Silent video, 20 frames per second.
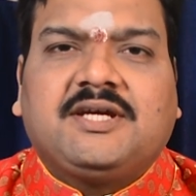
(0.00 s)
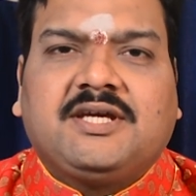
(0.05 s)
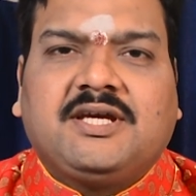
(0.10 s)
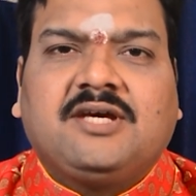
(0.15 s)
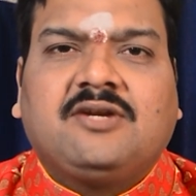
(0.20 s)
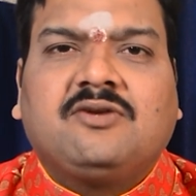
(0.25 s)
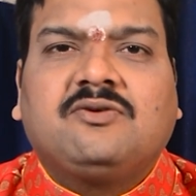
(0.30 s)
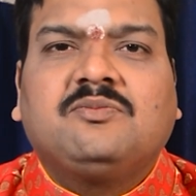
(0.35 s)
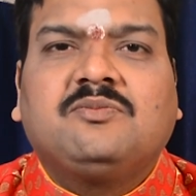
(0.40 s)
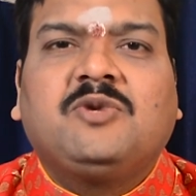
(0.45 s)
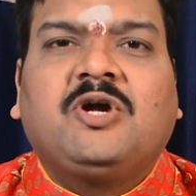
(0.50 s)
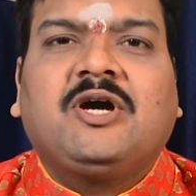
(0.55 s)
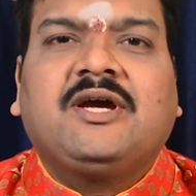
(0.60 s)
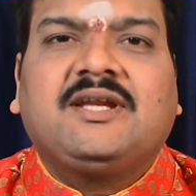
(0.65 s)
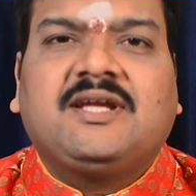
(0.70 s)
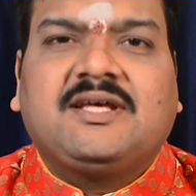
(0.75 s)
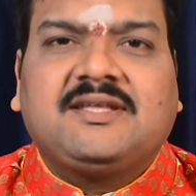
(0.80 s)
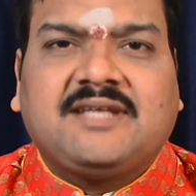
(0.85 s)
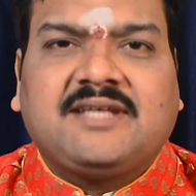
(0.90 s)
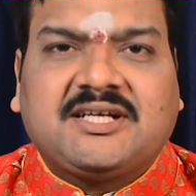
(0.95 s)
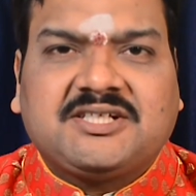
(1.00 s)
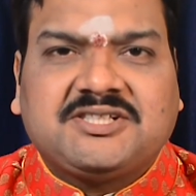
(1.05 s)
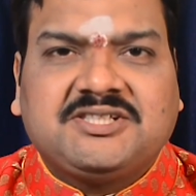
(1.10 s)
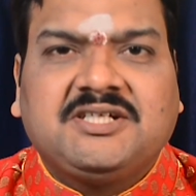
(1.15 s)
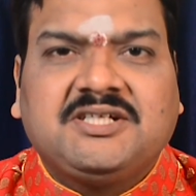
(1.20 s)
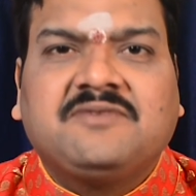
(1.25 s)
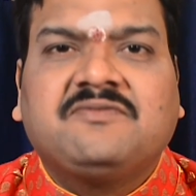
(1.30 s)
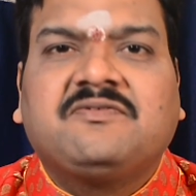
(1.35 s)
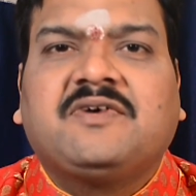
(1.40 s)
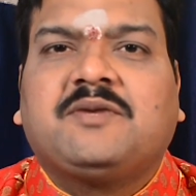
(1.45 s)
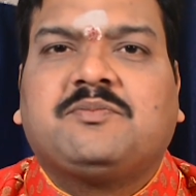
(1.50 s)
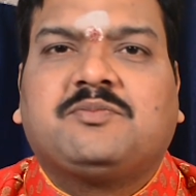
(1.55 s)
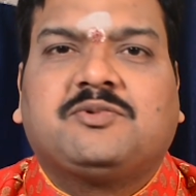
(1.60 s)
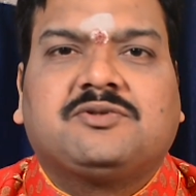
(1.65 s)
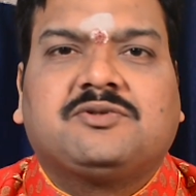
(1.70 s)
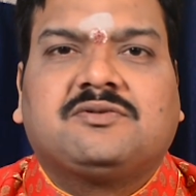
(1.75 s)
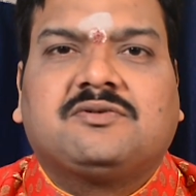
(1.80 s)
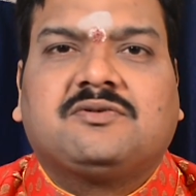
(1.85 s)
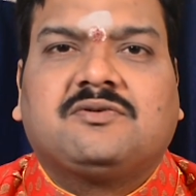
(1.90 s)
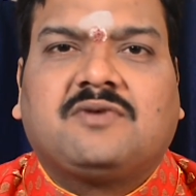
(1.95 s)
ఏ రూమ్లో అయినా దక్షిణం వైపు
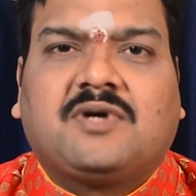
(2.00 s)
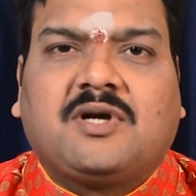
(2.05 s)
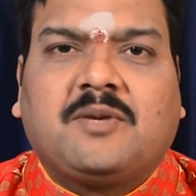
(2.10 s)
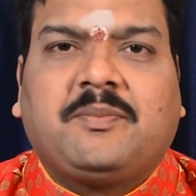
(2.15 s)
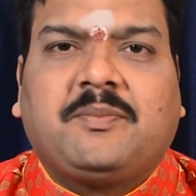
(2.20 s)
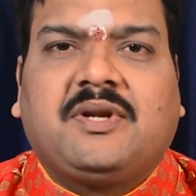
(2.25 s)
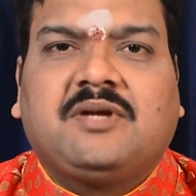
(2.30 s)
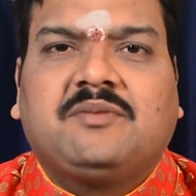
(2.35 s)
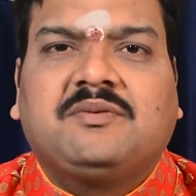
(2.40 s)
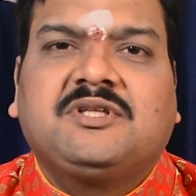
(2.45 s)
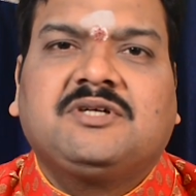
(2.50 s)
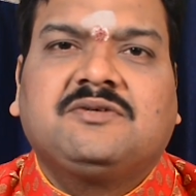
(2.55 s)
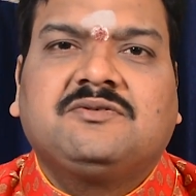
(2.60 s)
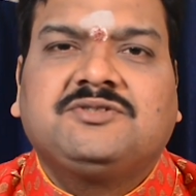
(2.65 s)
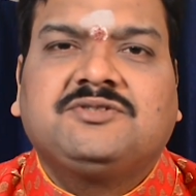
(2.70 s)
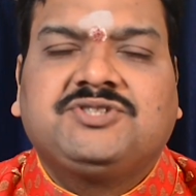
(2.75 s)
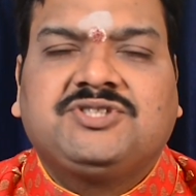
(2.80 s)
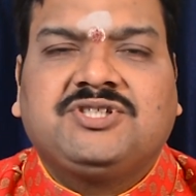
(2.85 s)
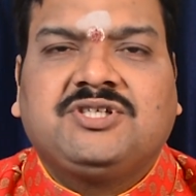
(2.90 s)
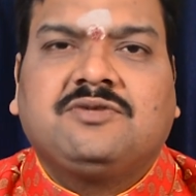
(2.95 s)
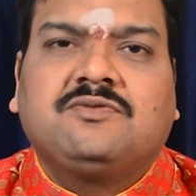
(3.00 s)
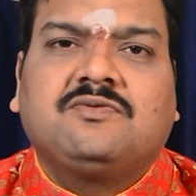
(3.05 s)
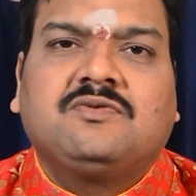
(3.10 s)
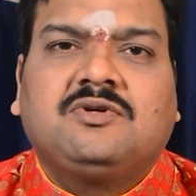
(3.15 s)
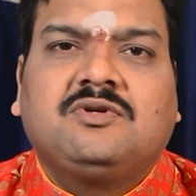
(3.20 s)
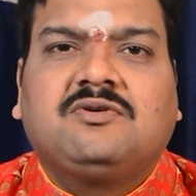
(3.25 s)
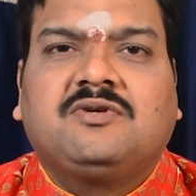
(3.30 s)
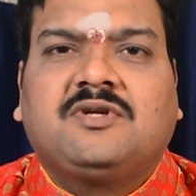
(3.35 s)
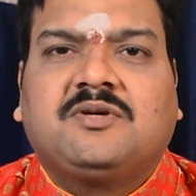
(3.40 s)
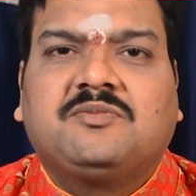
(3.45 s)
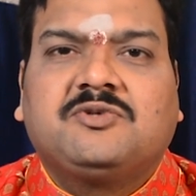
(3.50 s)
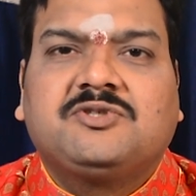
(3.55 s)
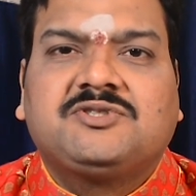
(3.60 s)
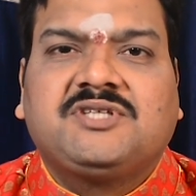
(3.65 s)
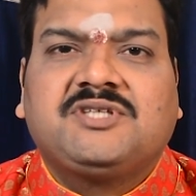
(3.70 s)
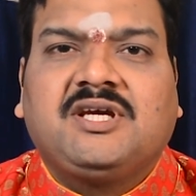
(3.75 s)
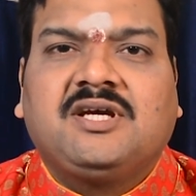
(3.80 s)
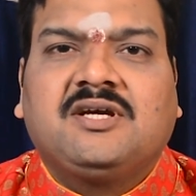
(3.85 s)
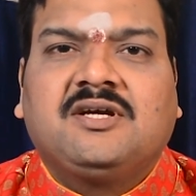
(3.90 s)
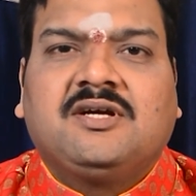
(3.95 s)
ఒక ప్రమిద ఉంచి నువ్వు నూనె
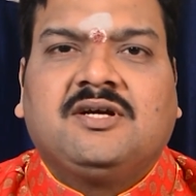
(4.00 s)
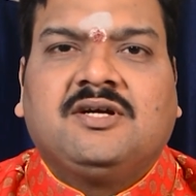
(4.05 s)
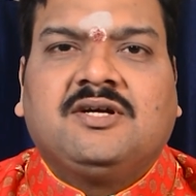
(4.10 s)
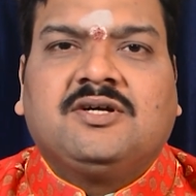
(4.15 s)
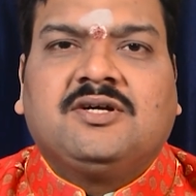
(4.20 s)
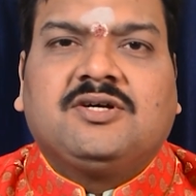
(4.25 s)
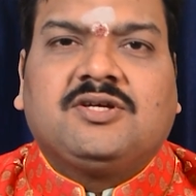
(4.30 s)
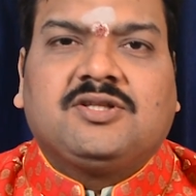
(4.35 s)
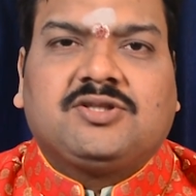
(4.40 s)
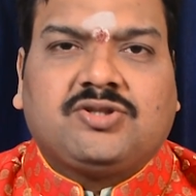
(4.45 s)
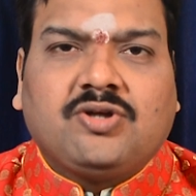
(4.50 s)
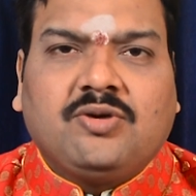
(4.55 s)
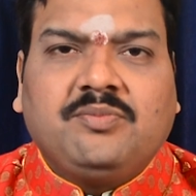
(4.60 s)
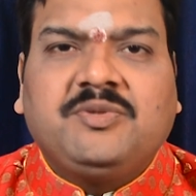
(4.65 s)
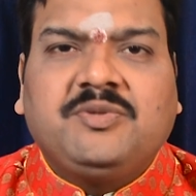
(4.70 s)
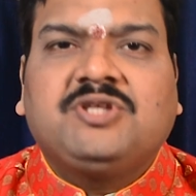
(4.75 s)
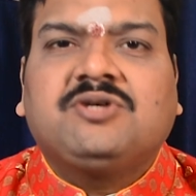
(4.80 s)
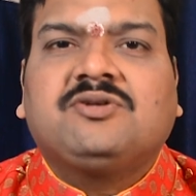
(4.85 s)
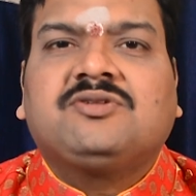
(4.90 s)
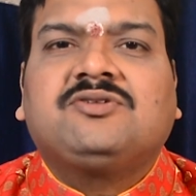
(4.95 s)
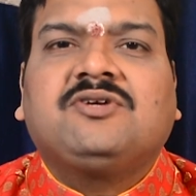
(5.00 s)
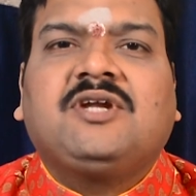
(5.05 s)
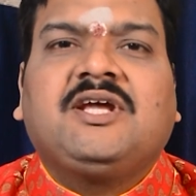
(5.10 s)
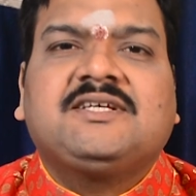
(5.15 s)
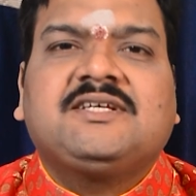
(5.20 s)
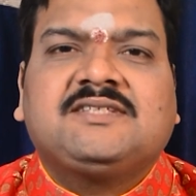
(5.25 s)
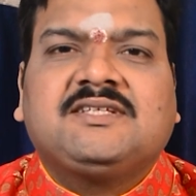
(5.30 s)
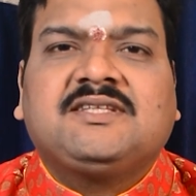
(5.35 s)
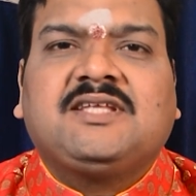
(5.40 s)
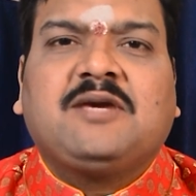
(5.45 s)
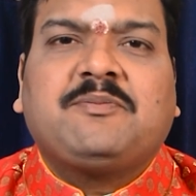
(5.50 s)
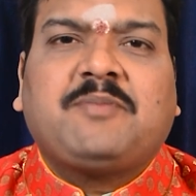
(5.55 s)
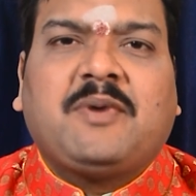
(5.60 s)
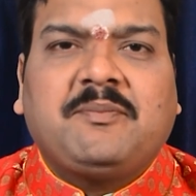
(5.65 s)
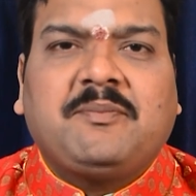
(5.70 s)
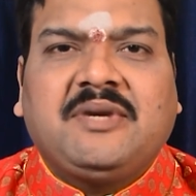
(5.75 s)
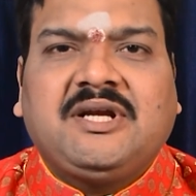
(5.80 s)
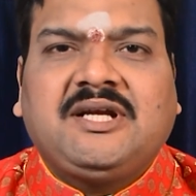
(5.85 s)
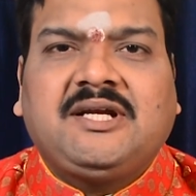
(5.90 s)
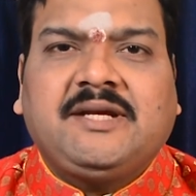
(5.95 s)
పోసి తొమ్మిది ఒత్తులేసి
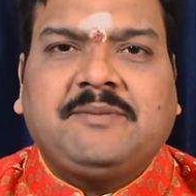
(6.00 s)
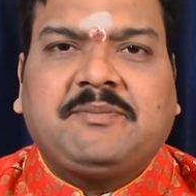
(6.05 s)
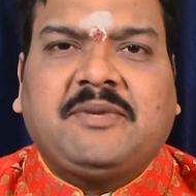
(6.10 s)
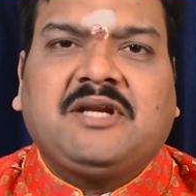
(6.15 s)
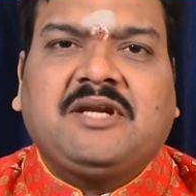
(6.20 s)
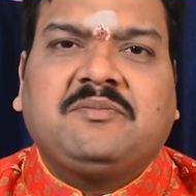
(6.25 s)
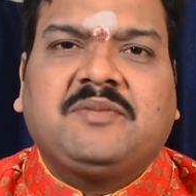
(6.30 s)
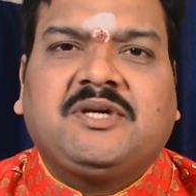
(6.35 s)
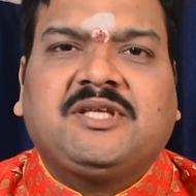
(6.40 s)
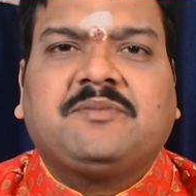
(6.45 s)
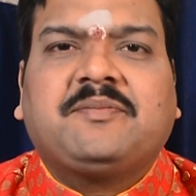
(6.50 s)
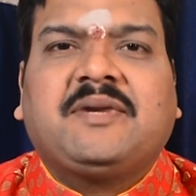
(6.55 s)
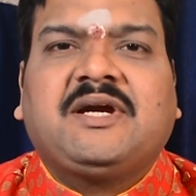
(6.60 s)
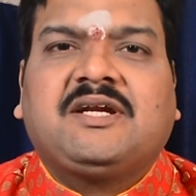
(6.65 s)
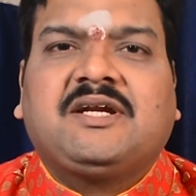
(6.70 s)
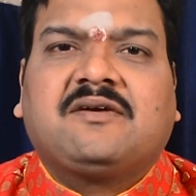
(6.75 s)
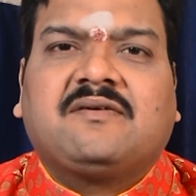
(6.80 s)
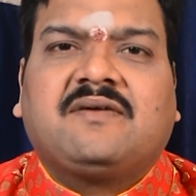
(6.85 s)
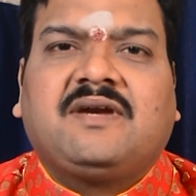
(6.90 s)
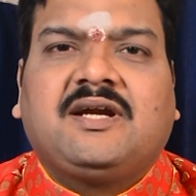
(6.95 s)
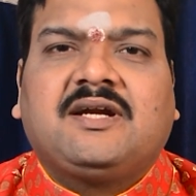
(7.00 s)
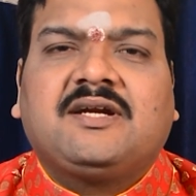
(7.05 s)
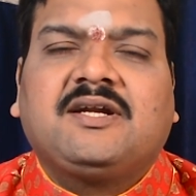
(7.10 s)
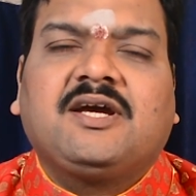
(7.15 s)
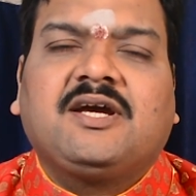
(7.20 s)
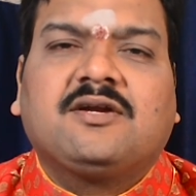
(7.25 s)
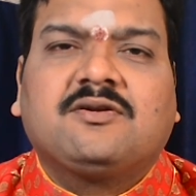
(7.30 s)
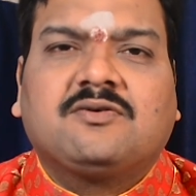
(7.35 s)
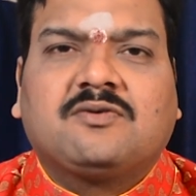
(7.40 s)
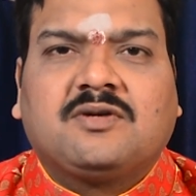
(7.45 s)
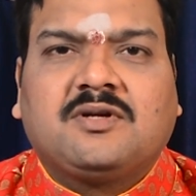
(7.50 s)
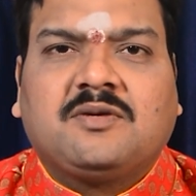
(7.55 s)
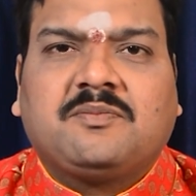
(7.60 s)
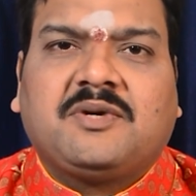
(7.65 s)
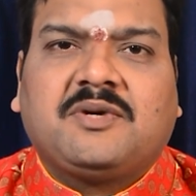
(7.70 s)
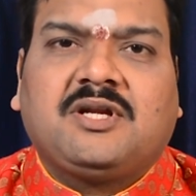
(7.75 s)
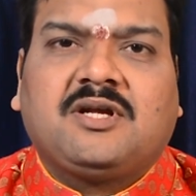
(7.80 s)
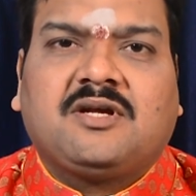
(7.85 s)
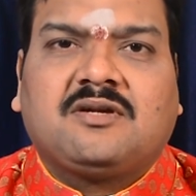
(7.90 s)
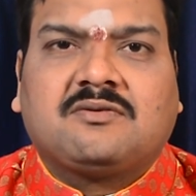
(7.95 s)
దీపం పెట్టి పని మీద బయటకు వెళ్ళండి అనుకున్న
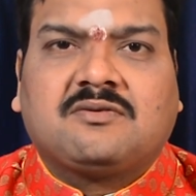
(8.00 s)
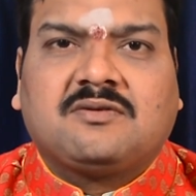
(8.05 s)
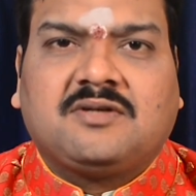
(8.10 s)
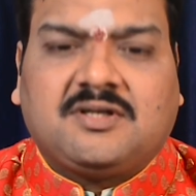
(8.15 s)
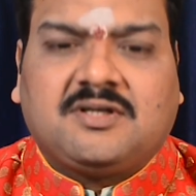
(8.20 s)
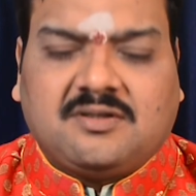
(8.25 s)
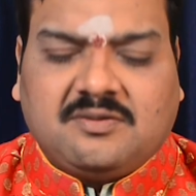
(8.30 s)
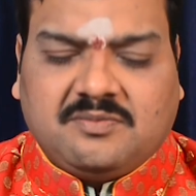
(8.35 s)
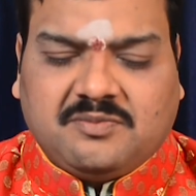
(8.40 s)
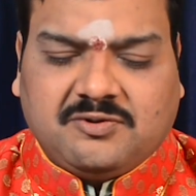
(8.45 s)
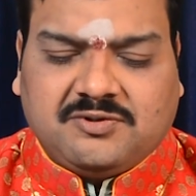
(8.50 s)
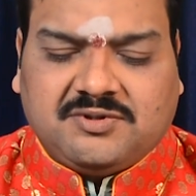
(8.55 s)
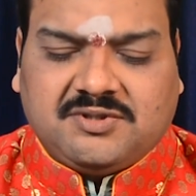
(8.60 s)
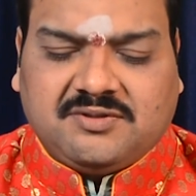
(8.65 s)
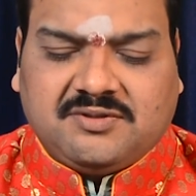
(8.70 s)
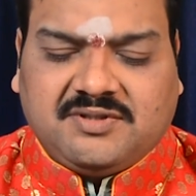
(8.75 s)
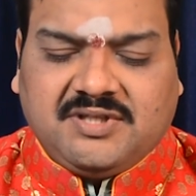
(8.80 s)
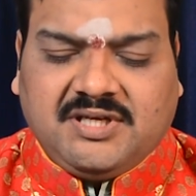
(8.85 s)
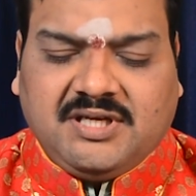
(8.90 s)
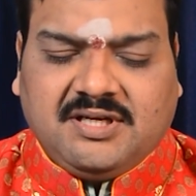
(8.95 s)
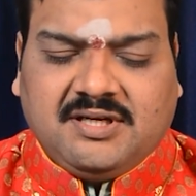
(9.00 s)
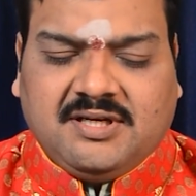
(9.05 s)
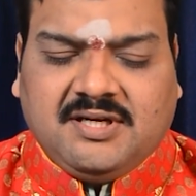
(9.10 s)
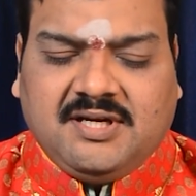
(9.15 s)
పనులు అనుకున్నట్లు పూర్తవుతాయి